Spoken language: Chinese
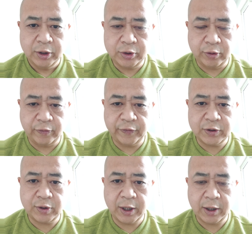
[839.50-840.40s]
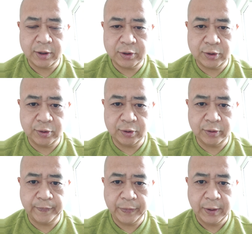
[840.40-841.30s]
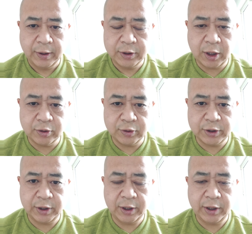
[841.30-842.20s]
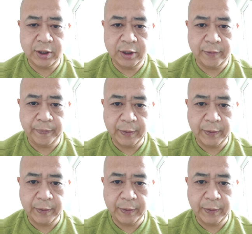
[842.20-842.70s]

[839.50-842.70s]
就分权，就让出自己利益，